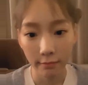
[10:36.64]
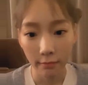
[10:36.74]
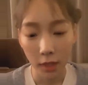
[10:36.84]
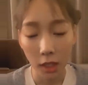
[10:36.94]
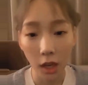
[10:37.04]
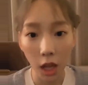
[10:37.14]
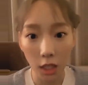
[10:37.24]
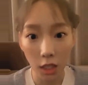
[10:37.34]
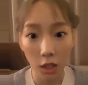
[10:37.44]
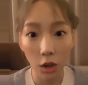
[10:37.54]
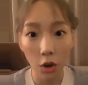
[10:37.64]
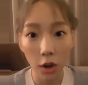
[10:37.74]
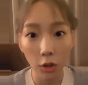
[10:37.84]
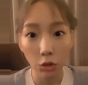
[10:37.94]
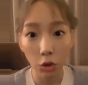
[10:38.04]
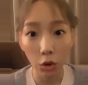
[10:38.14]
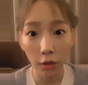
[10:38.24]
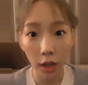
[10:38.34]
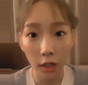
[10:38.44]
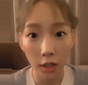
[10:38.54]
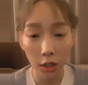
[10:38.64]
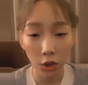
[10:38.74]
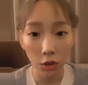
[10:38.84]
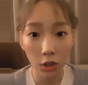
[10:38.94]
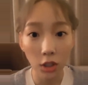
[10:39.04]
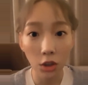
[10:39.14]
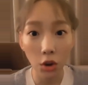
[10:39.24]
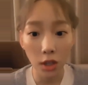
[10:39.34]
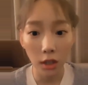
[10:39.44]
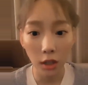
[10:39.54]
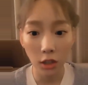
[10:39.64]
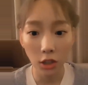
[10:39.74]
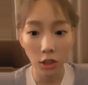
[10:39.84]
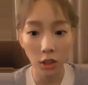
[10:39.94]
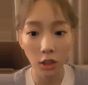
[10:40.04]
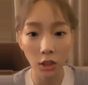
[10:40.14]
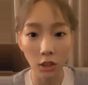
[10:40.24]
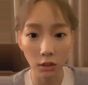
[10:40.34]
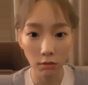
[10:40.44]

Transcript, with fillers: 시간 안 지키려 해도 너네가 지켜서 끌 거잖아, 그치?